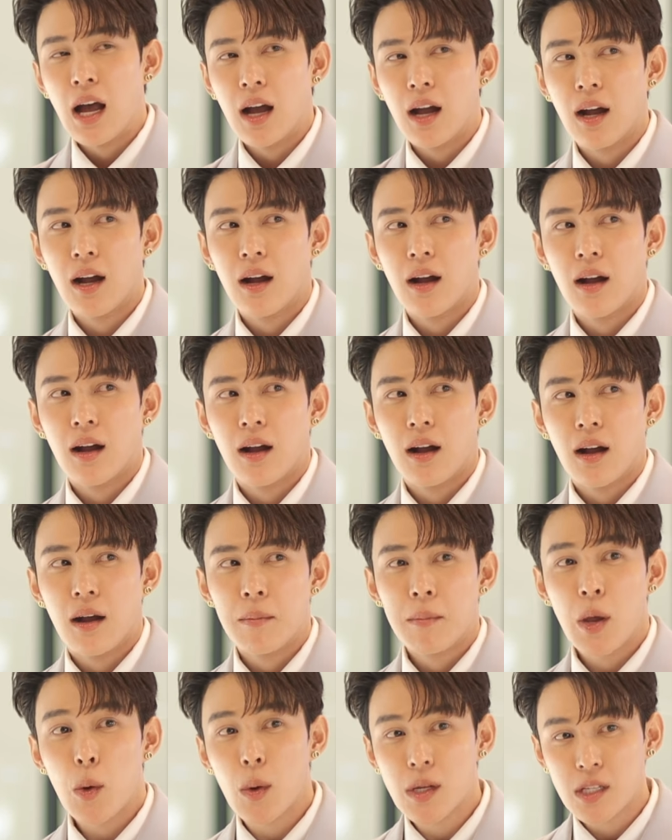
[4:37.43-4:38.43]
เอ่อ
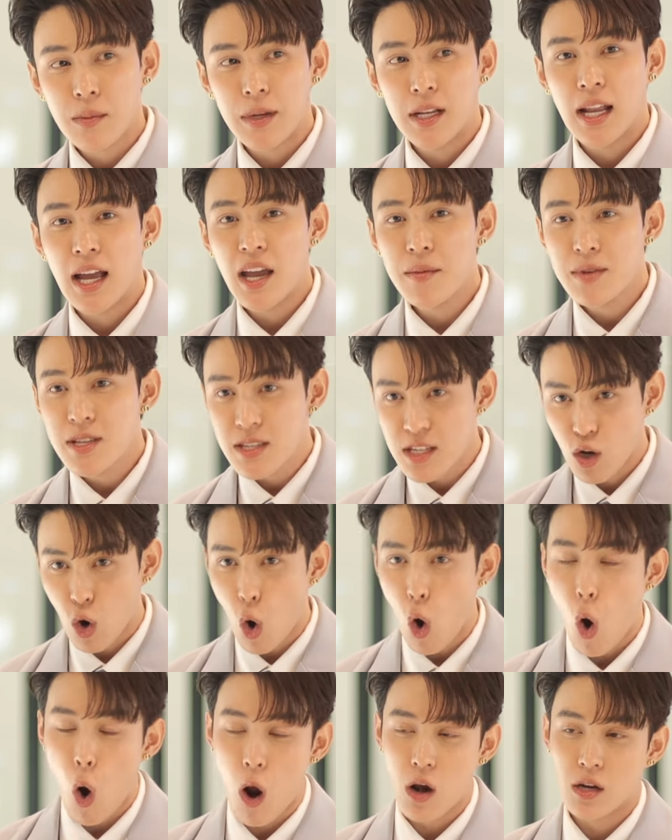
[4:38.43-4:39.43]
ไม่ว่าจะเป็นให้เป็นสิ่ง
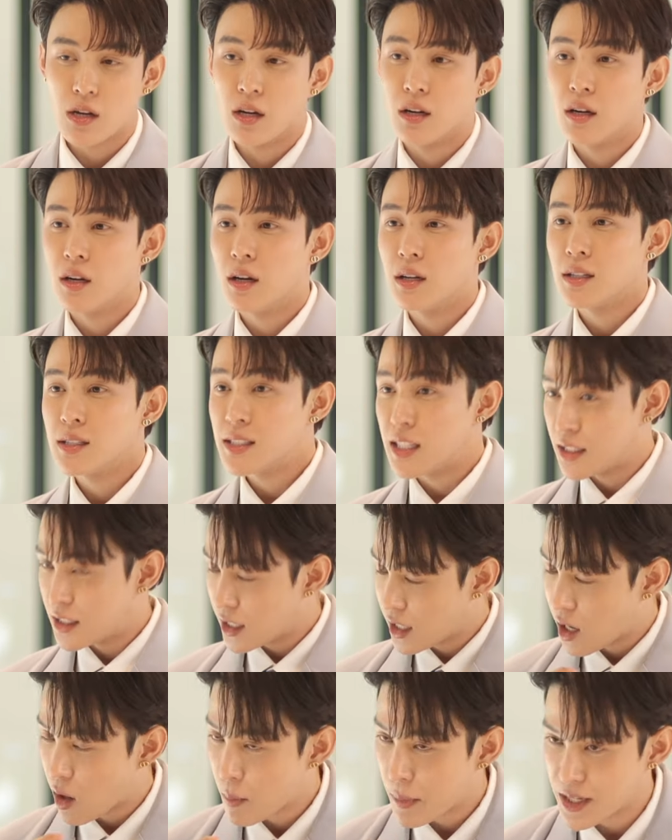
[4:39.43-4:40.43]
ของหรือสิ่ง
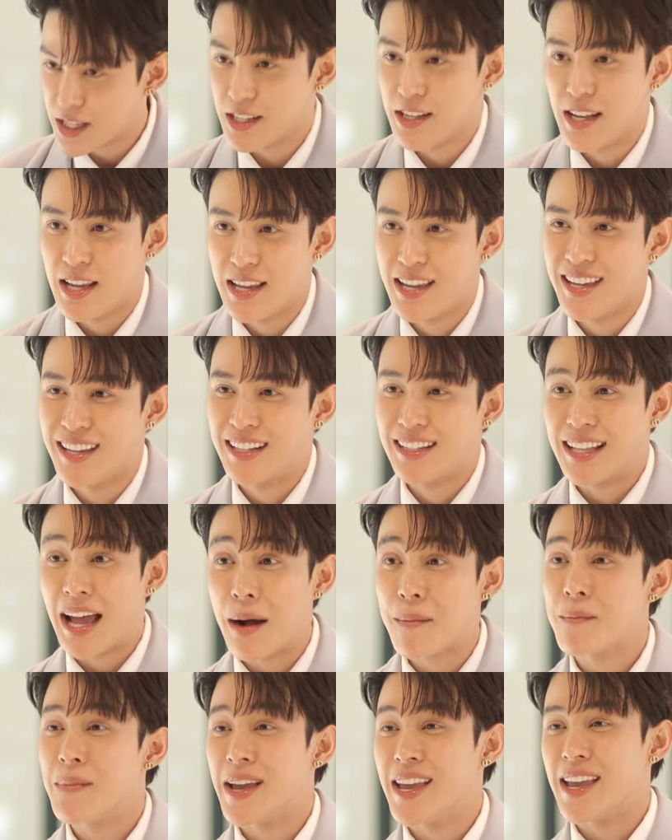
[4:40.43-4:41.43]
ที่เขาประดิษฐ์เอง
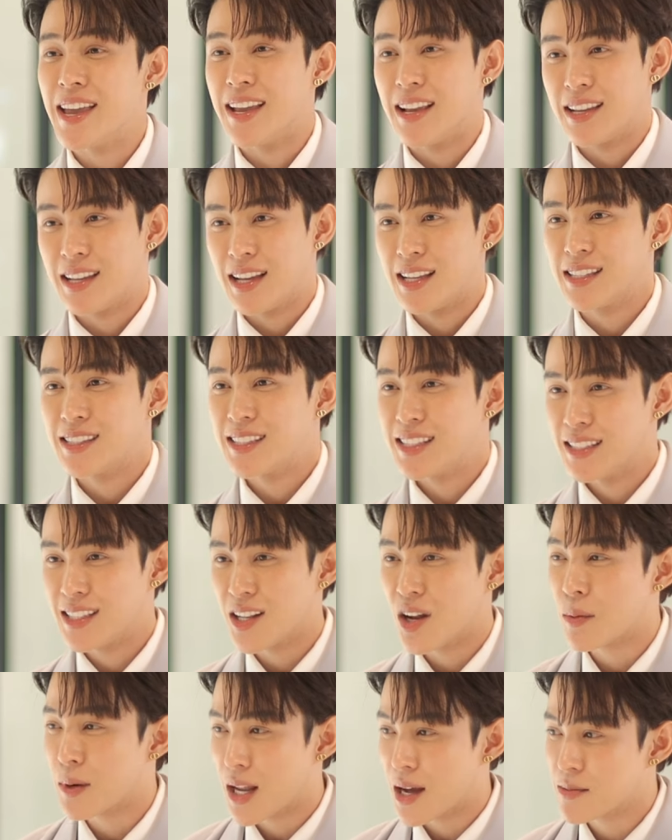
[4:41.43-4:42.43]
ทำเองเนี่ย สิ่ง
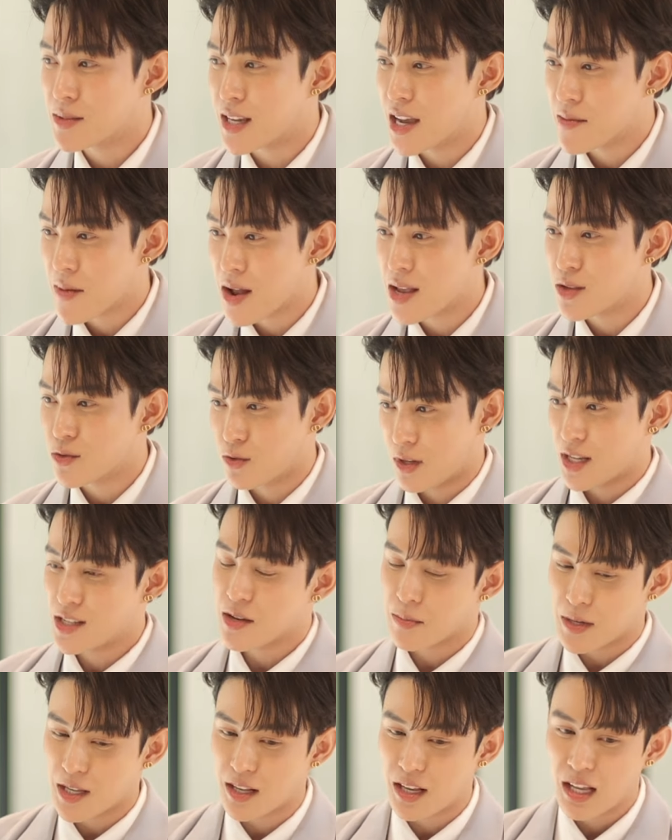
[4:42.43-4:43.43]
ที่เราประทับใจมากที่สุดน่า
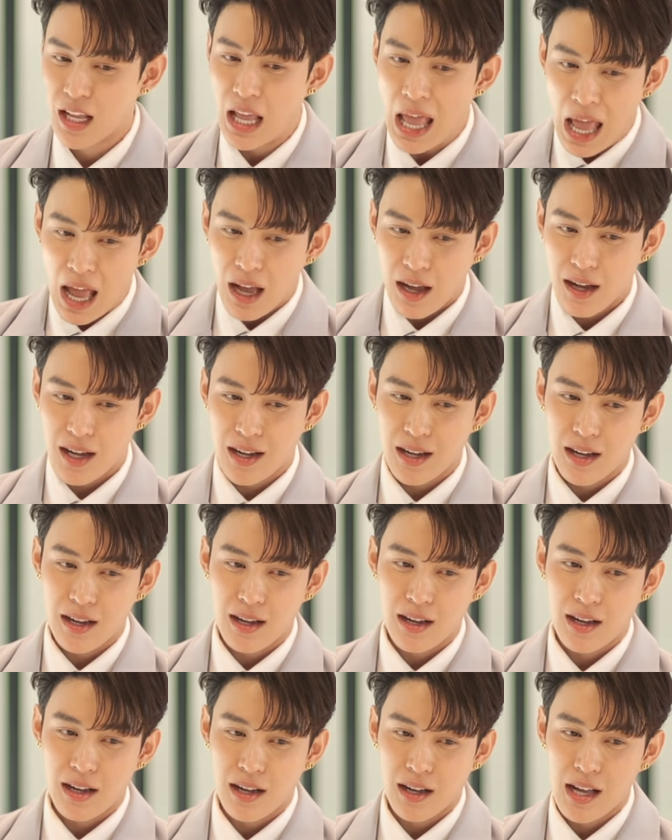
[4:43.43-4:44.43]
จะเป็นเอ่
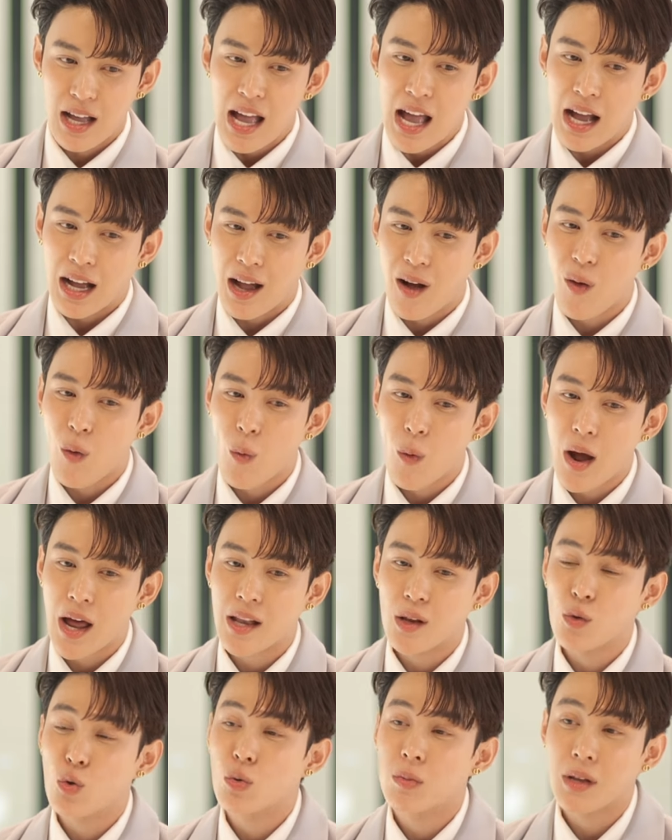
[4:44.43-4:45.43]
อเขาวา
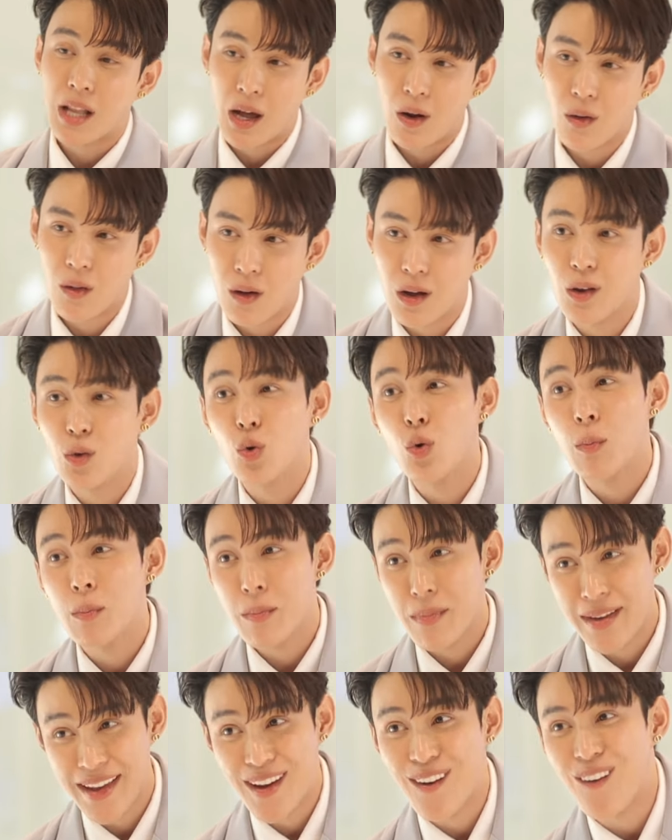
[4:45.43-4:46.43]
ดรูปเราแล้วก็รูป
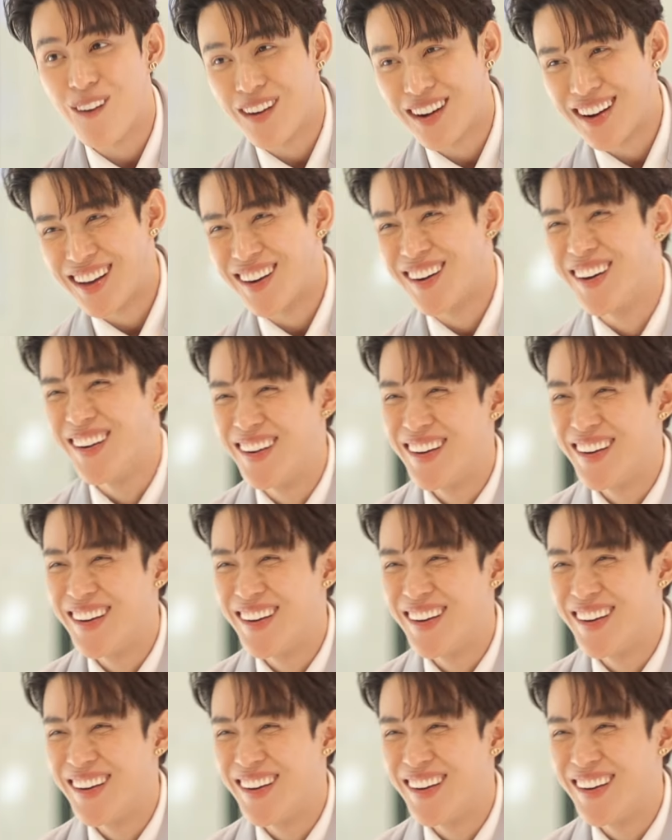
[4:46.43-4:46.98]
แมวของเรา